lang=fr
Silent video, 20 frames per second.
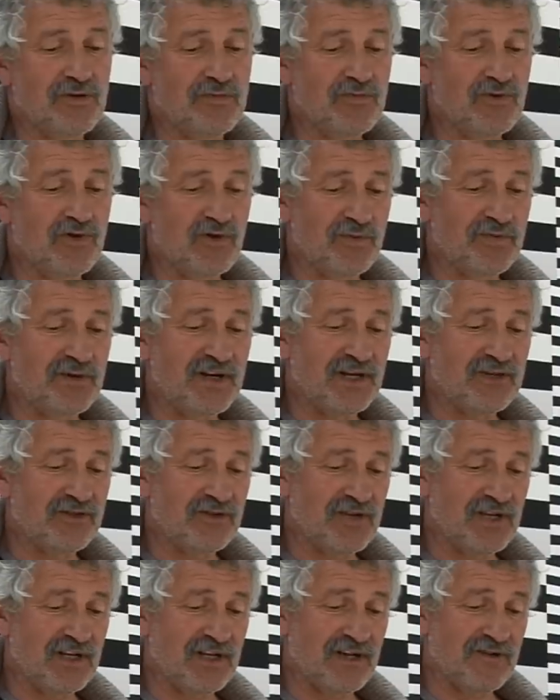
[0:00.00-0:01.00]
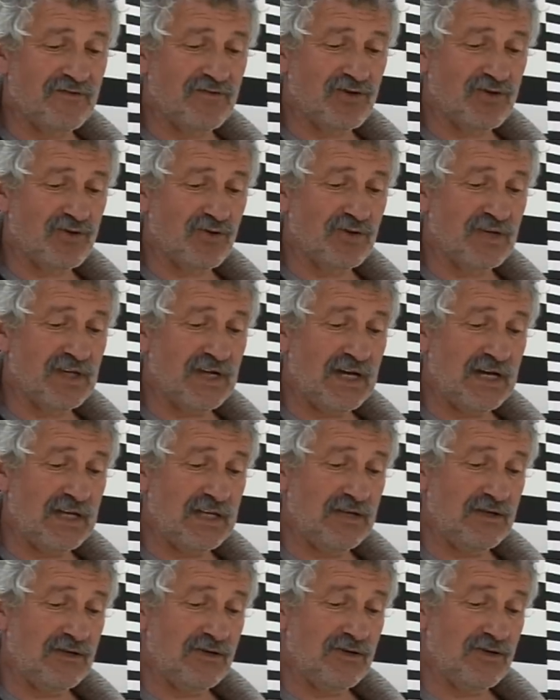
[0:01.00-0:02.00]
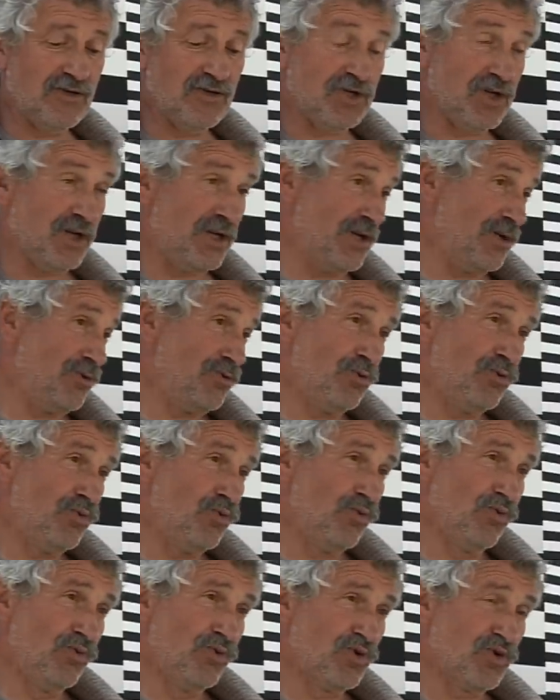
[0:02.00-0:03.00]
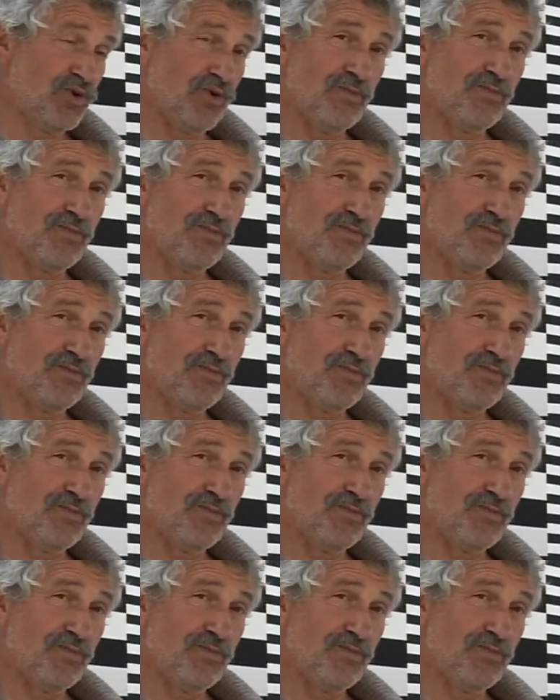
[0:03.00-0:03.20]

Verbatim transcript: comme coopérateur à la cave de Chautagne. Euh, j'ai rien du tout.